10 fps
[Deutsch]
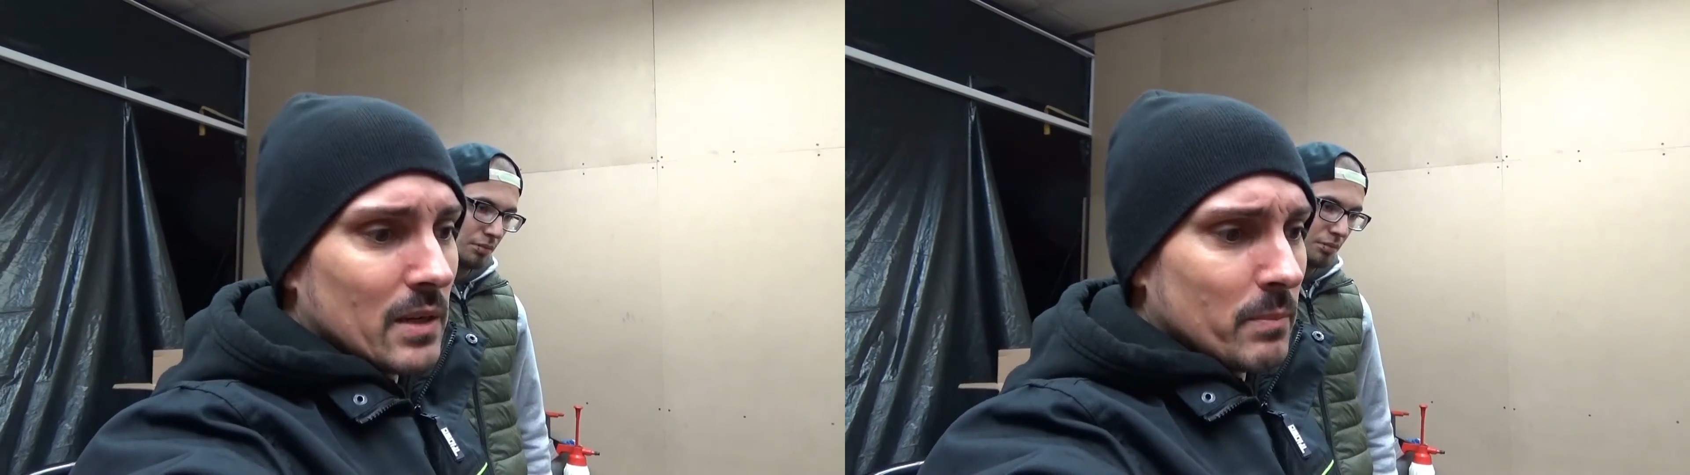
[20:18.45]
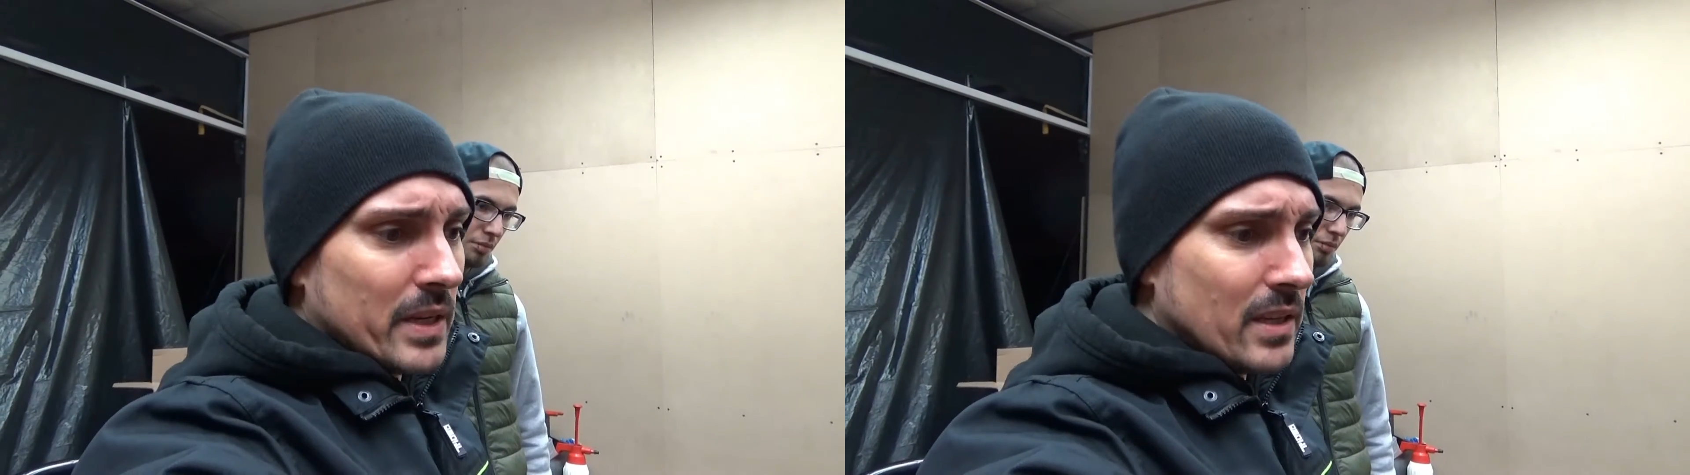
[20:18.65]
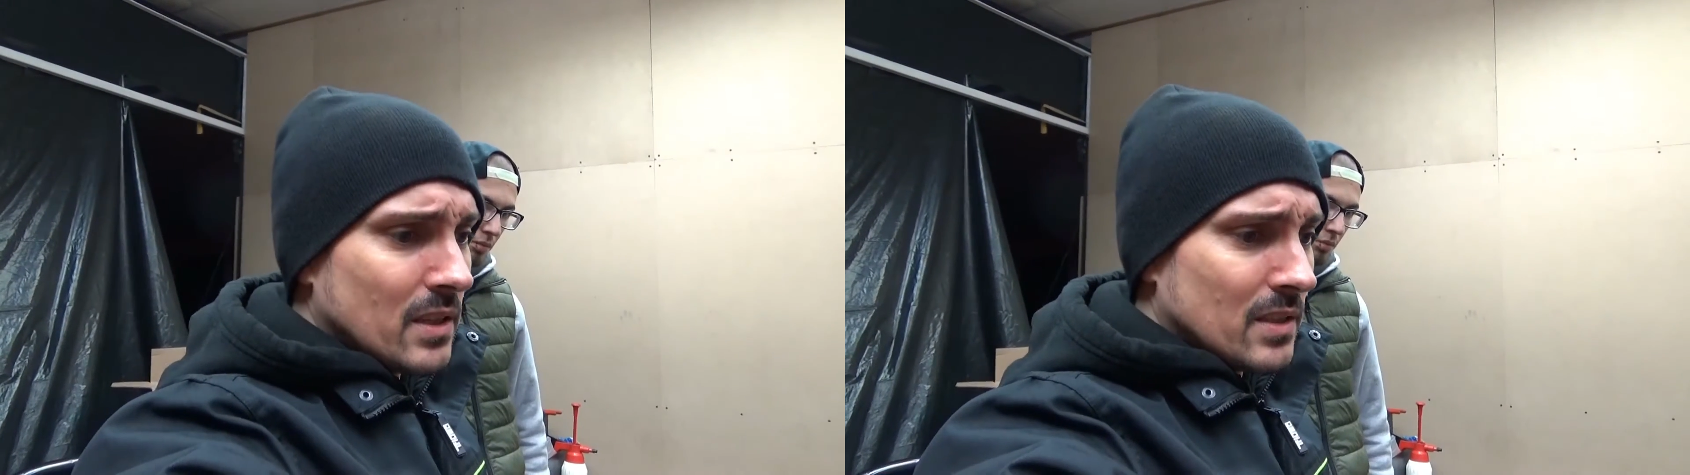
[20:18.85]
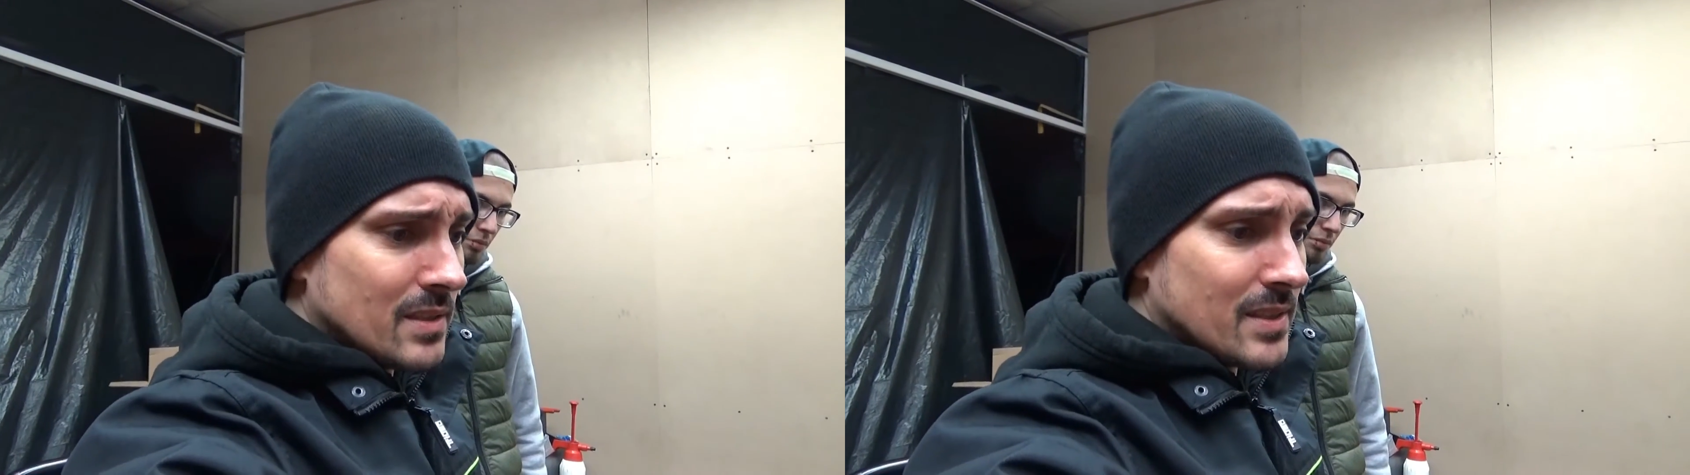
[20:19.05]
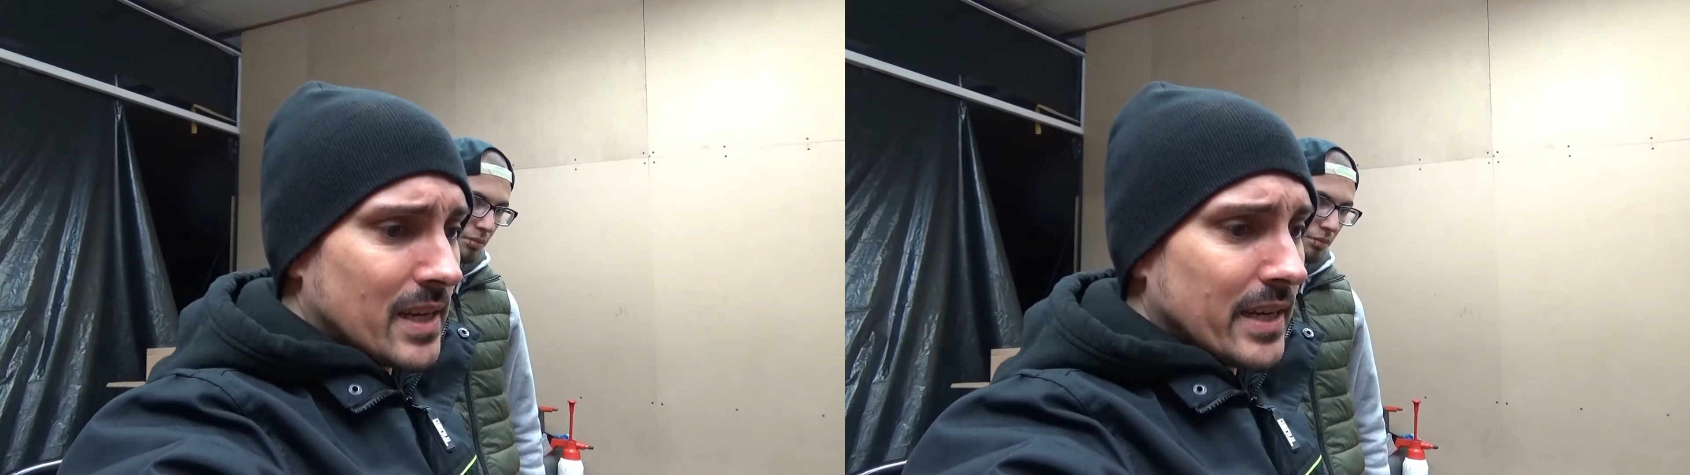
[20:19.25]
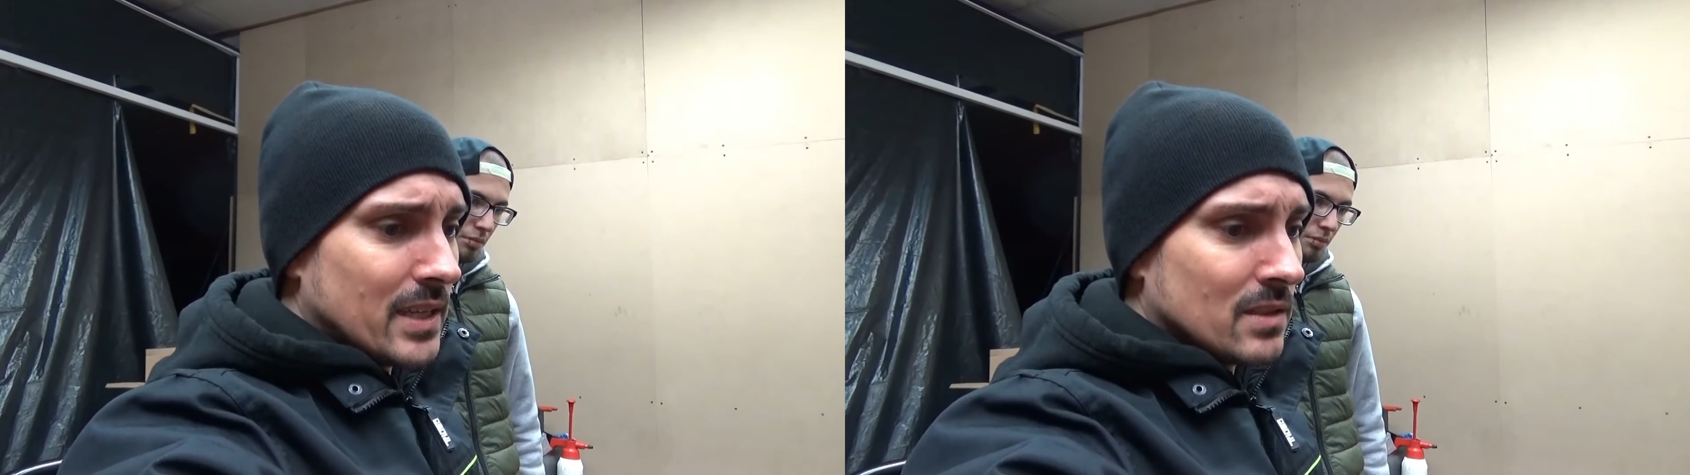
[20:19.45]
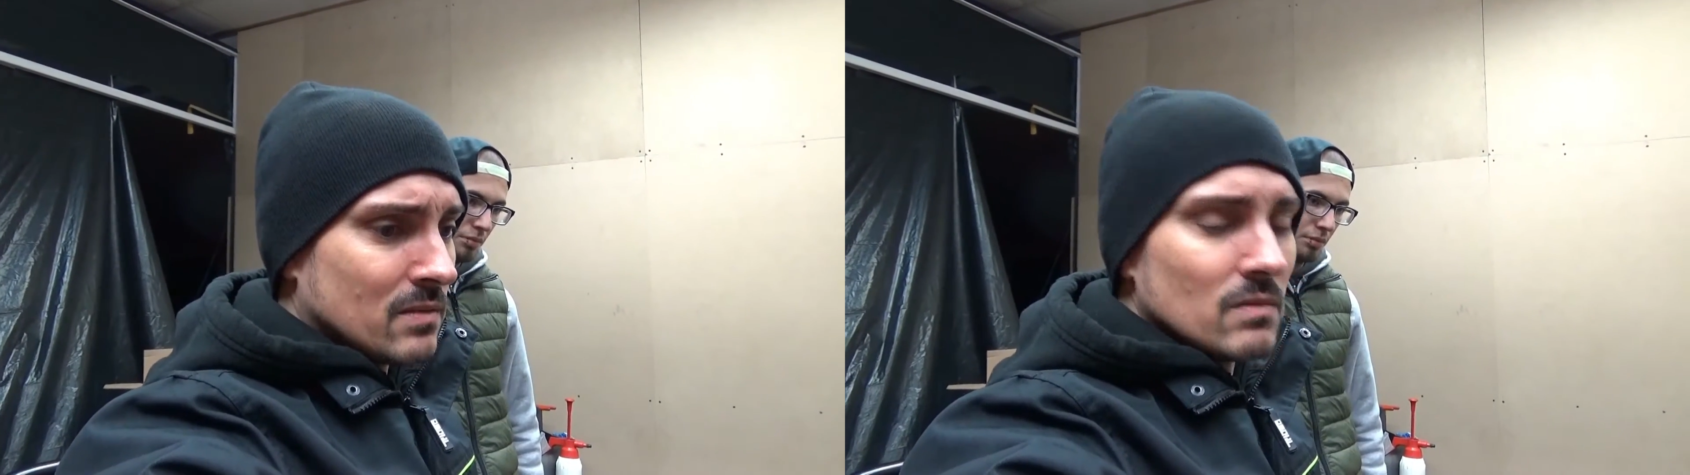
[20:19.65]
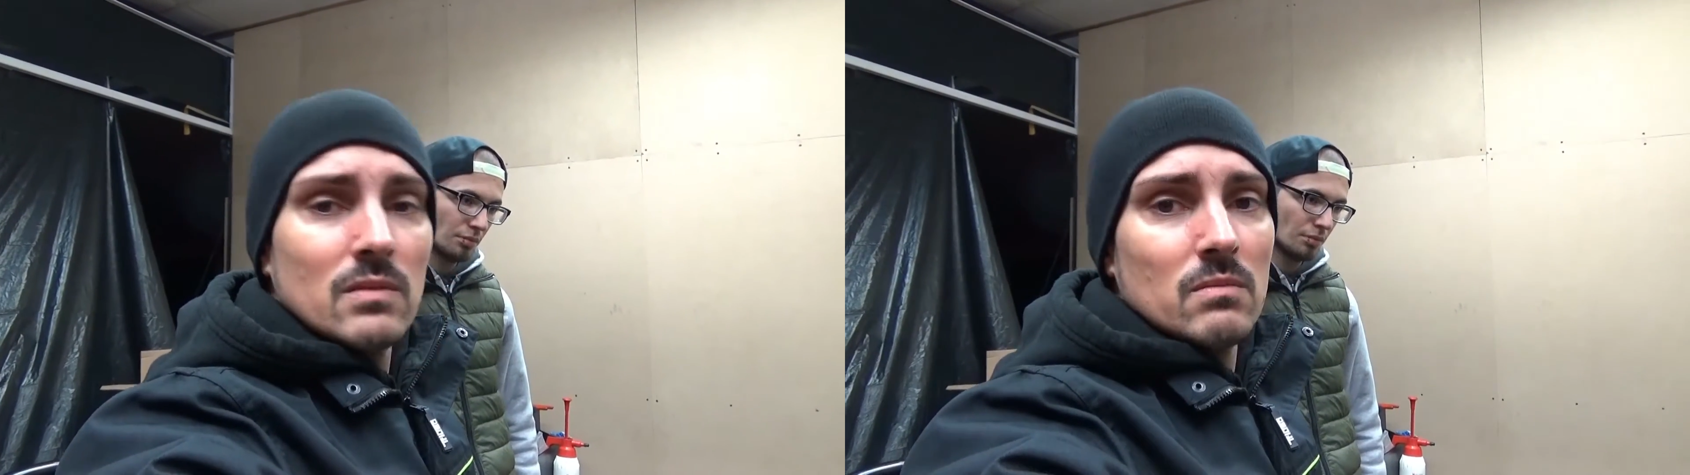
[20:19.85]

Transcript: and Play sein.